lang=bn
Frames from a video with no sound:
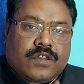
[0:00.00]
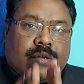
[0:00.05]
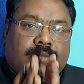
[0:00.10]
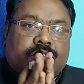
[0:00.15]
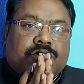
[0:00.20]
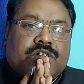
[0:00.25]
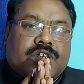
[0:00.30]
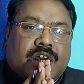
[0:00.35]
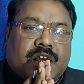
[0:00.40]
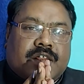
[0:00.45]

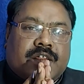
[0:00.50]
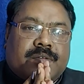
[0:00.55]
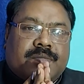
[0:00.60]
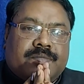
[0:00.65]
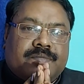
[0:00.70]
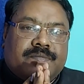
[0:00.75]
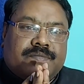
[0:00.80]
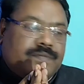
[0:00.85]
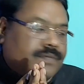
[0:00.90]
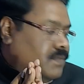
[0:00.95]
নমস্কার
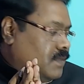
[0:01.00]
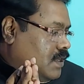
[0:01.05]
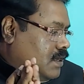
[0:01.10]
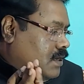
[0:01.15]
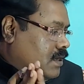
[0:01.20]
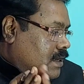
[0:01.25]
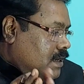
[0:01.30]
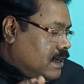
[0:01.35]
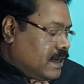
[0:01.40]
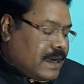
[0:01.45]

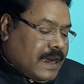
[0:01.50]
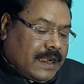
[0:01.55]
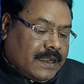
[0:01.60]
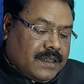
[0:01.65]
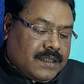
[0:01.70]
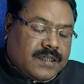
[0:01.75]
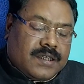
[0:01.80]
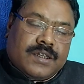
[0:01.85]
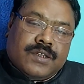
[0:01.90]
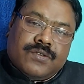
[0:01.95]

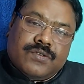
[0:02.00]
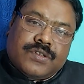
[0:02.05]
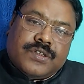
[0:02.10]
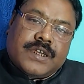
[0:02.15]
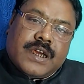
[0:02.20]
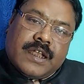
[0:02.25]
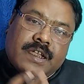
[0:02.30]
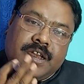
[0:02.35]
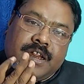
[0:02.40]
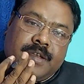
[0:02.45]
এআইটিসি নিউজ
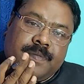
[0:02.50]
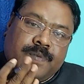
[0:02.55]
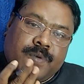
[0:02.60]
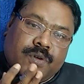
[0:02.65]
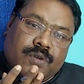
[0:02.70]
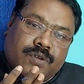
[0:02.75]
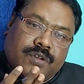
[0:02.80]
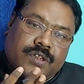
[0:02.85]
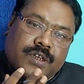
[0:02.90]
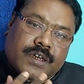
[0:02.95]
চ্যানেলের
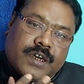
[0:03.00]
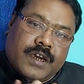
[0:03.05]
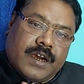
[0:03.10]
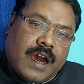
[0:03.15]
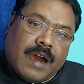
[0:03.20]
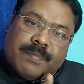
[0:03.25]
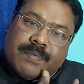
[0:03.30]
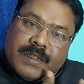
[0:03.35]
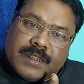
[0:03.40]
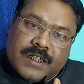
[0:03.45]
পক্ষ থেকে
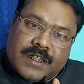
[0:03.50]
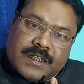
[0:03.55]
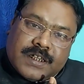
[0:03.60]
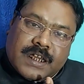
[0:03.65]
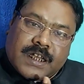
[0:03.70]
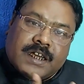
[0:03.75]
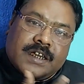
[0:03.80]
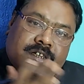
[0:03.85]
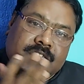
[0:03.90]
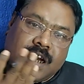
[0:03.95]
আপনাদের
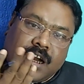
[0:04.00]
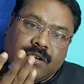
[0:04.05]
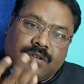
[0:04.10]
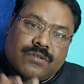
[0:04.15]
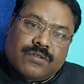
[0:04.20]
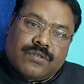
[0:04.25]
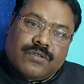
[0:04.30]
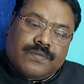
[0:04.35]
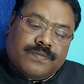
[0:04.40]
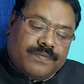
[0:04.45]
জানাই
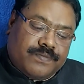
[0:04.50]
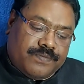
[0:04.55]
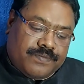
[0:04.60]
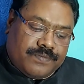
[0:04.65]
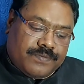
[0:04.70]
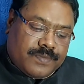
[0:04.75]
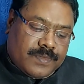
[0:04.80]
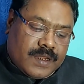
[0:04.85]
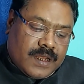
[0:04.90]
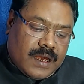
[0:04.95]
স্বাগত
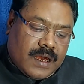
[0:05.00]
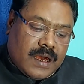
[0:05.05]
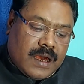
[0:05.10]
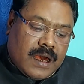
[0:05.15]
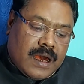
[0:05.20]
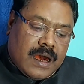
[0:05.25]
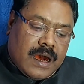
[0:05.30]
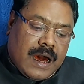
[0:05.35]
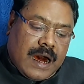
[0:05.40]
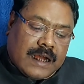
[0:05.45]

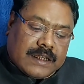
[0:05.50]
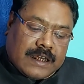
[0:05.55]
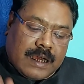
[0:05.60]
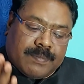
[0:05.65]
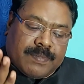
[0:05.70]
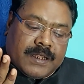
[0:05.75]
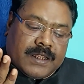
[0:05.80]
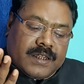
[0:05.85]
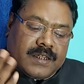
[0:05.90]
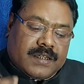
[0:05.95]
আজ
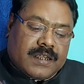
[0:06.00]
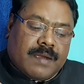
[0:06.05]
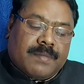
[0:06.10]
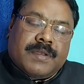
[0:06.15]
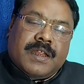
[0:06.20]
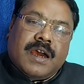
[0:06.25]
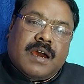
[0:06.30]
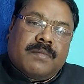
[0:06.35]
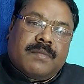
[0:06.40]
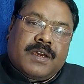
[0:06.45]
আপনাদের
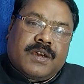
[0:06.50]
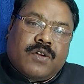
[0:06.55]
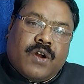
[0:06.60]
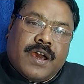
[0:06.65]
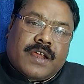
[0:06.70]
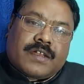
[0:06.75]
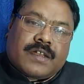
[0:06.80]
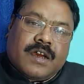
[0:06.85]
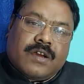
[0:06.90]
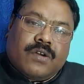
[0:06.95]
সামনে আমি
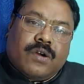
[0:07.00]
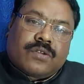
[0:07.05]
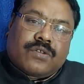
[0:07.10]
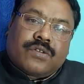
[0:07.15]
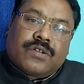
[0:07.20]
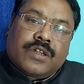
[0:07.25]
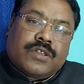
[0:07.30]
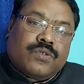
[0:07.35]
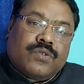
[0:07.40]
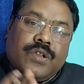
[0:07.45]
কয়েকটা
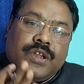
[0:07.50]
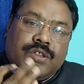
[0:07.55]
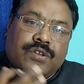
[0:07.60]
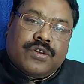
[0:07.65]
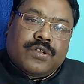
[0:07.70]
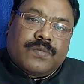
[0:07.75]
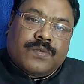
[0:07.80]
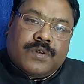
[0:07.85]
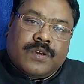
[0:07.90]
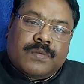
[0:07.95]
ঘটনা তুলে
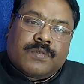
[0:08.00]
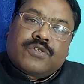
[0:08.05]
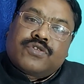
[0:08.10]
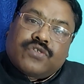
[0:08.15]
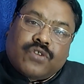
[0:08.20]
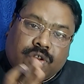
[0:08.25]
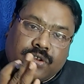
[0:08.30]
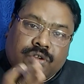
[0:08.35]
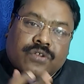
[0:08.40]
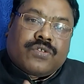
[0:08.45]
ধরব এবং
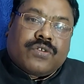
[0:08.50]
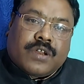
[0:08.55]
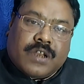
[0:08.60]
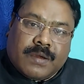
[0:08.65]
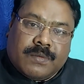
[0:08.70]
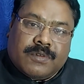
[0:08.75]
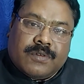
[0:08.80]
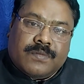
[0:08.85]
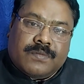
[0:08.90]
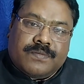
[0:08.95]
স্মরণ
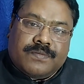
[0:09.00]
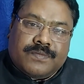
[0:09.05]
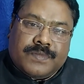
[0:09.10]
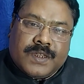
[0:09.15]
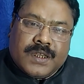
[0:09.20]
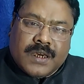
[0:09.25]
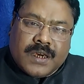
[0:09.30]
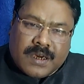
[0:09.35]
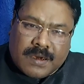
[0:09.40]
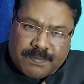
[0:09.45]
করাবো
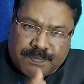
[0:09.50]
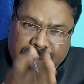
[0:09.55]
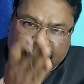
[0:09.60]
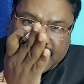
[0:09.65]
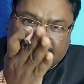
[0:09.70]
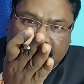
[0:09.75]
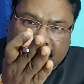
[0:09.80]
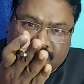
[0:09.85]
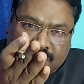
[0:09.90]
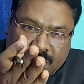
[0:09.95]

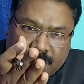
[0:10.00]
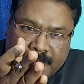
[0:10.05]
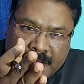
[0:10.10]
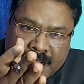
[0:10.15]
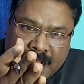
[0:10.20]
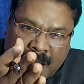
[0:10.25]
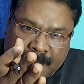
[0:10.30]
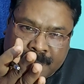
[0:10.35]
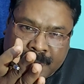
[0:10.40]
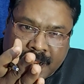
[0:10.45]
বিচার করবেন
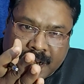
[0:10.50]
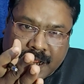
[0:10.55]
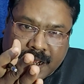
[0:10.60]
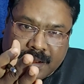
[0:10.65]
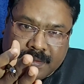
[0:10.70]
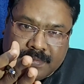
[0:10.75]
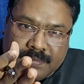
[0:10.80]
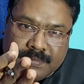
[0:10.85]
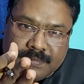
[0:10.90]
আপনারা